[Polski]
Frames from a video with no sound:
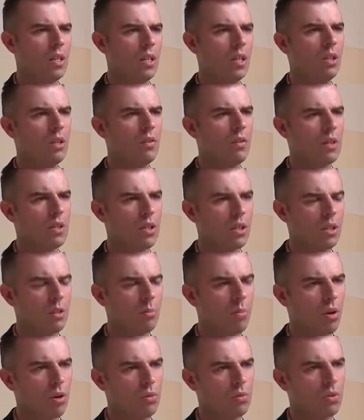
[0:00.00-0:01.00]

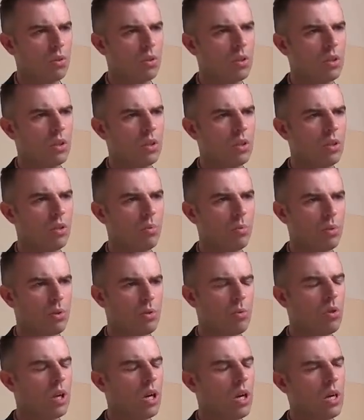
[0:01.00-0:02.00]
innowacyjny produkt lub
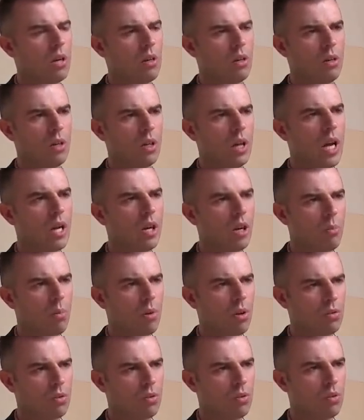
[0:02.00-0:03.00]
usługa,
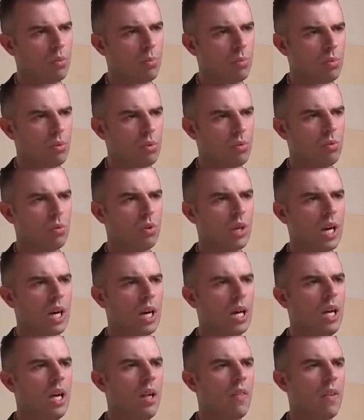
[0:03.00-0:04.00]
ekoprodukt lub
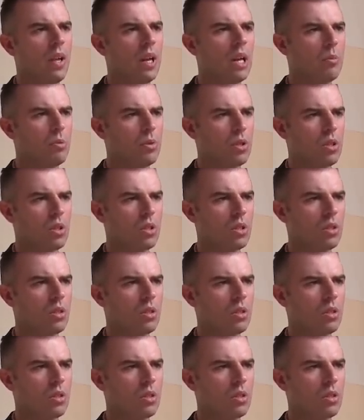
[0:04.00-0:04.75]
usługa, najlepszy